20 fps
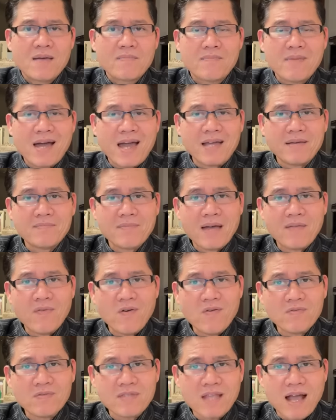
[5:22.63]
mà anh Mai
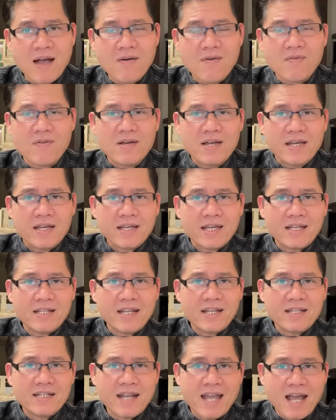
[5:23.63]
Vũng Tàu
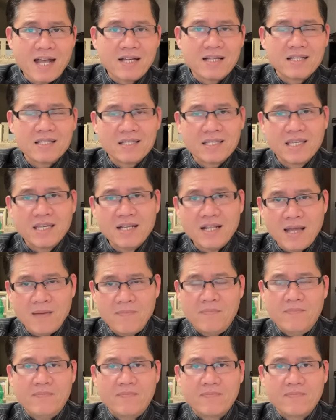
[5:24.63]
Candy Đặng Chi Lâm